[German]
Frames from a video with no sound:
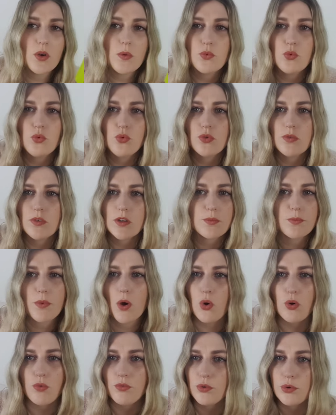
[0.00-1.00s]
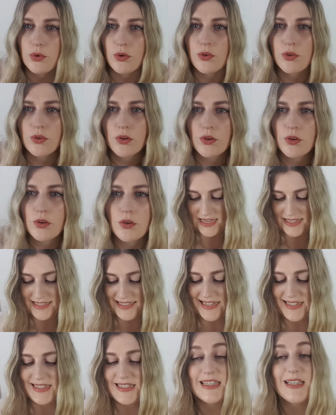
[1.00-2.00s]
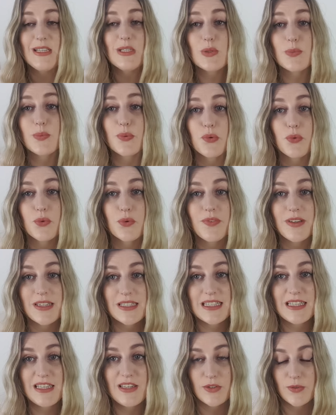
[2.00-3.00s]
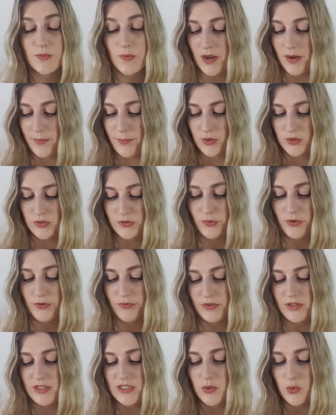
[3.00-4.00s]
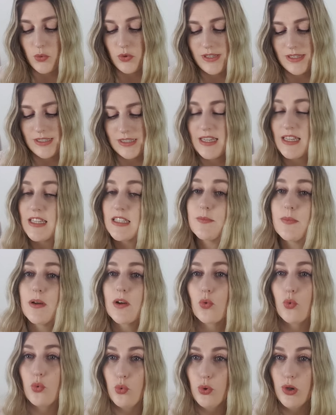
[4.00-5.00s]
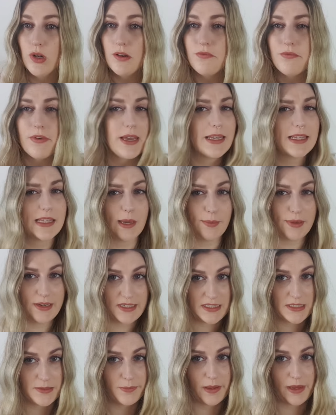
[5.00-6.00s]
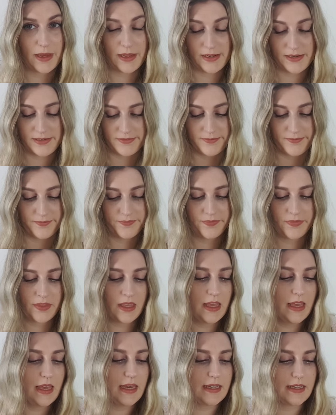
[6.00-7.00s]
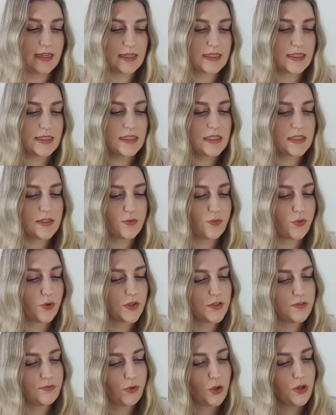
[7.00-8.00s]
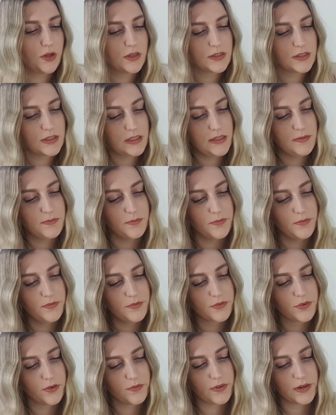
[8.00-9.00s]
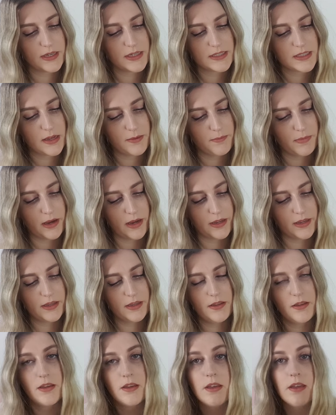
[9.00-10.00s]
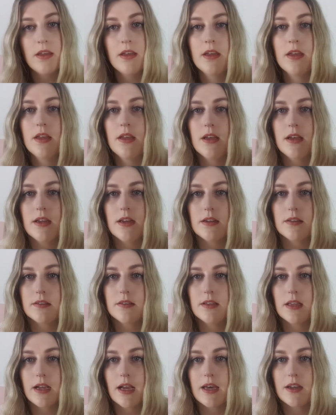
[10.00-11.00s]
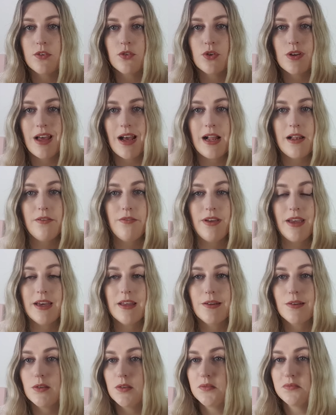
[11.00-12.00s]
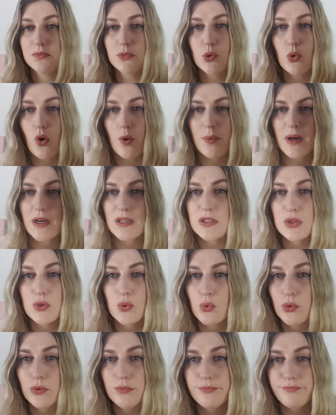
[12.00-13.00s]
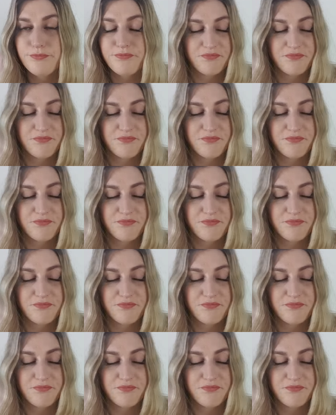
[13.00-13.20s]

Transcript: ob du sowas brauchen würdest. Das nächste Produkt, was ich hier aus meiner Box hole, finde ich grundsätzlich erstmal cool, werde ich aber nicht behalten. Das ist von Wolke 7 von Vanessa Mai. Das ist ja gerade so eine Alverde-Kooperation.